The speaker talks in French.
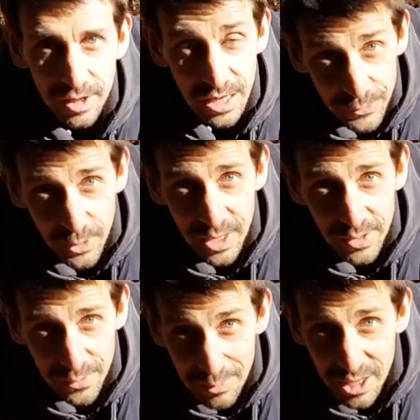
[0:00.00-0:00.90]
La forêt
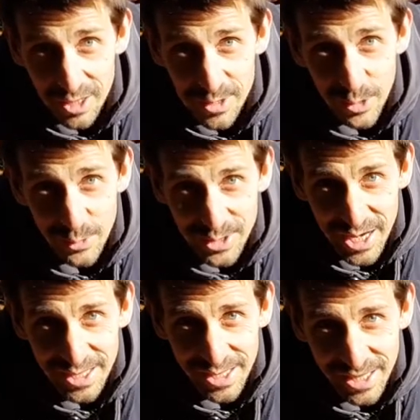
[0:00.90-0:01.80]
fabrique un sol d'une
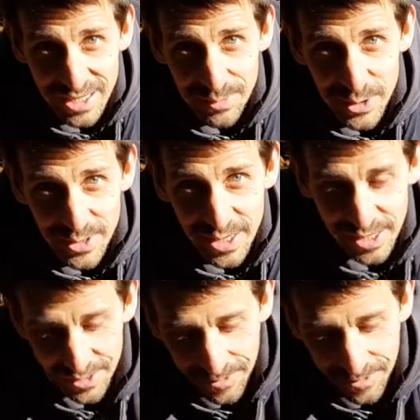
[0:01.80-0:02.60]
qualité exceptionnelle.